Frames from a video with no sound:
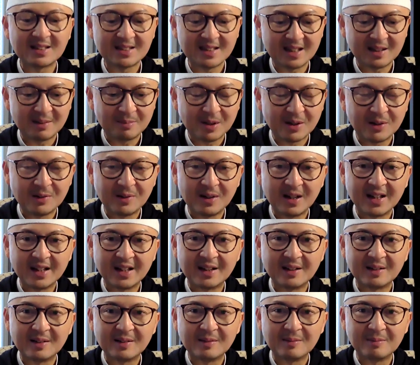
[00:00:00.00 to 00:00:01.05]
cara berdoa
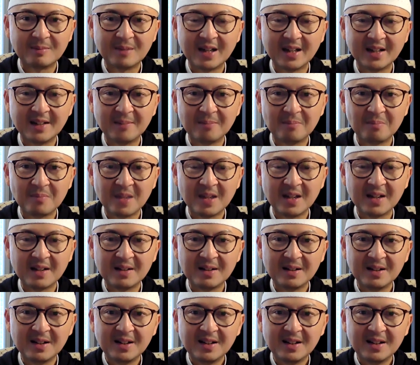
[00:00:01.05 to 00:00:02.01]
yang baik, ya.